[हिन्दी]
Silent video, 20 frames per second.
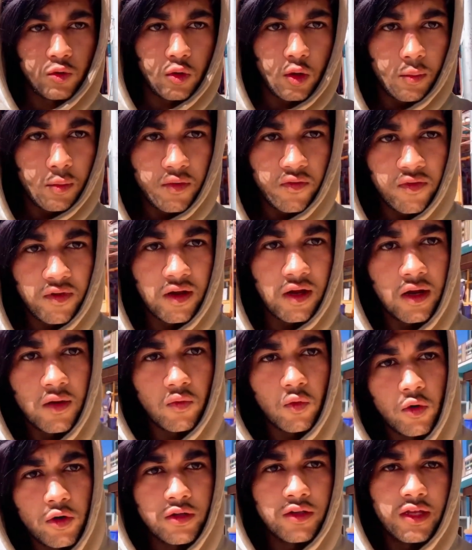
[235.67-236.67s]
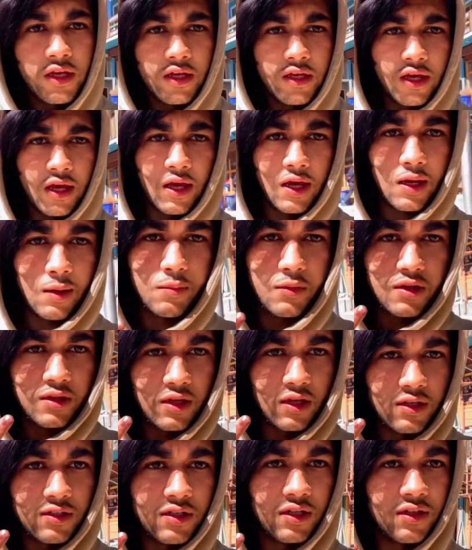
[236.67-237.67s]
अभी फिलहाल वोट दे के आए हमने
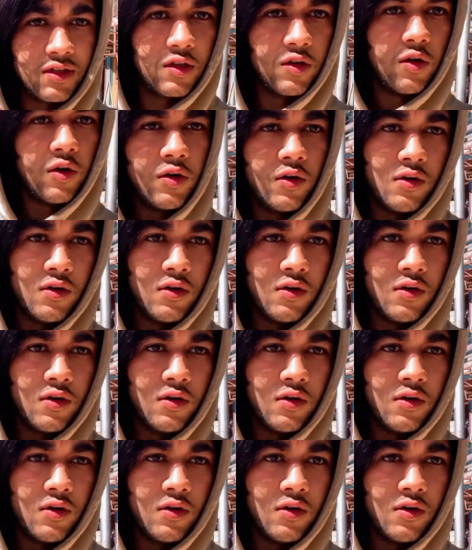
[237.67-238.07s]
देख सकते हो